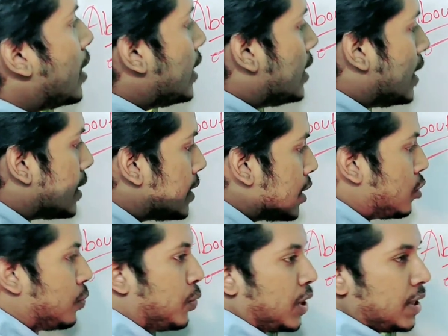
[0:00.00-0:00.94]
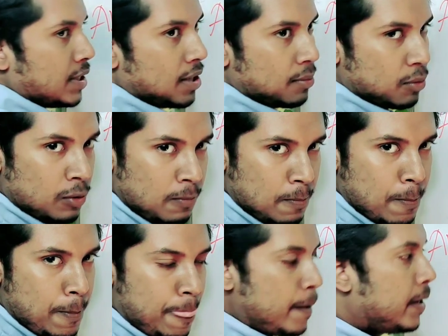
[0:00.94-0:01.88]
এই টেক্সটটা সম্পর্কে জানবো
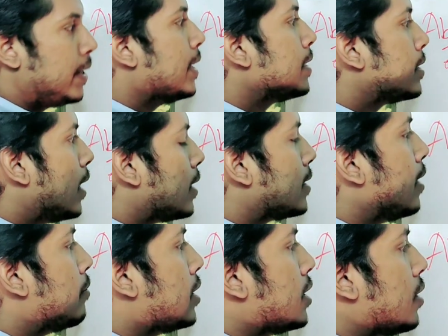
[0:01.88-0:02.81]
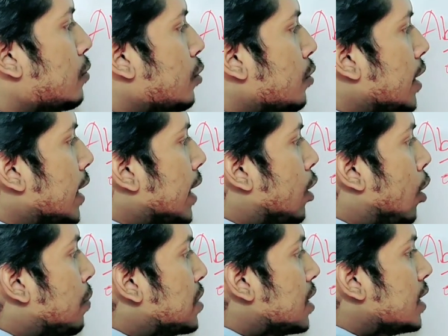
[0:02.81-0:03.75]
নেক্সট ক্লাসে আমরা জানবো
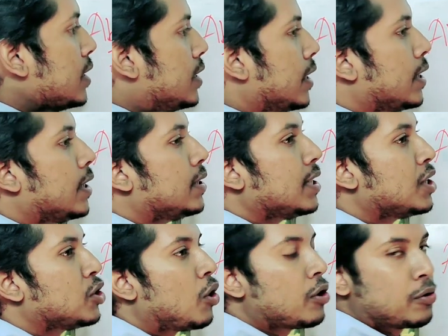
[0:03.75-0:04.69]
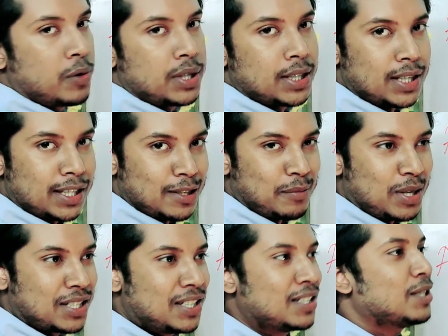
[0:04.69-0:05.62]
অফ স্টাডিজ থেকে যে শর্ট কোয়েশ্চেন এক্সামে
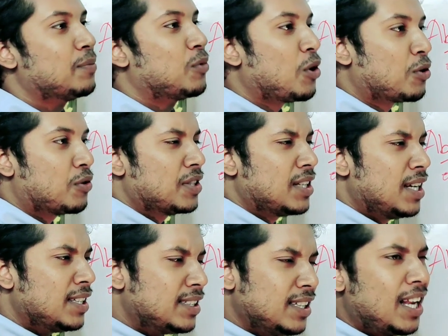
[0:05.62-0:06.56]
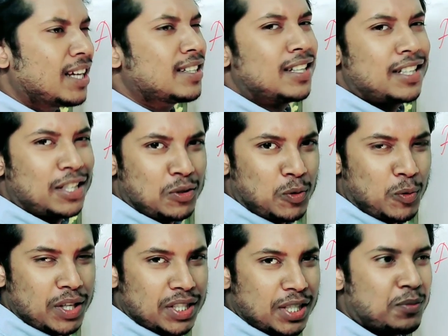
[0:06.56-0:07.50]
আসে যে ব্রড সিলেক্টেড কিছু
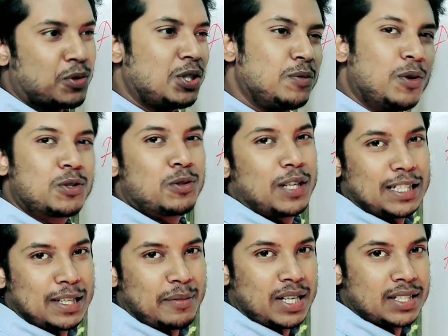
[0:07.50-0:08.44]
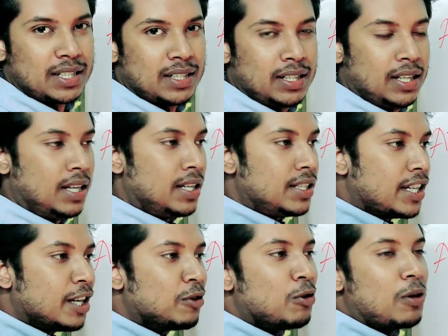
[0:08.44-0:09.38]
কোয়েশ্চেন প্রতি বছর এক্সামে আসে
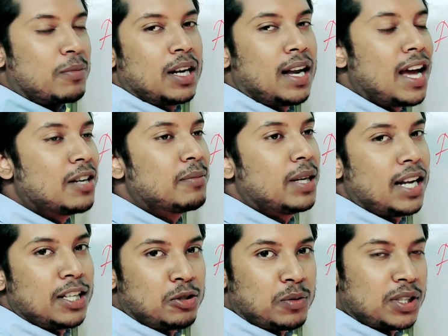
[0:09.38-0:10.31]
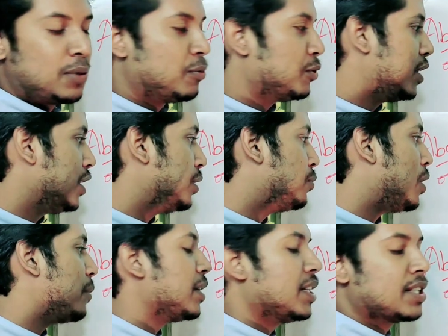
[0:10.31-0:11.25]
সেইগুলো আমরা লাইন বাই লাইন তোমাদের বুঝিয়ে দেবো
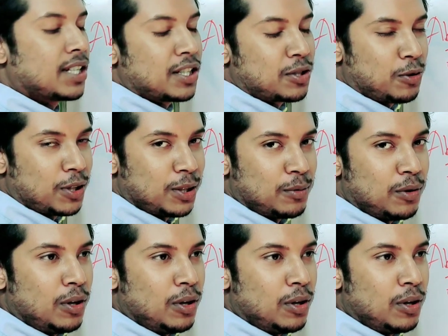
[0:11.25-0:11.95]
আমি ডিসকাস করে দিব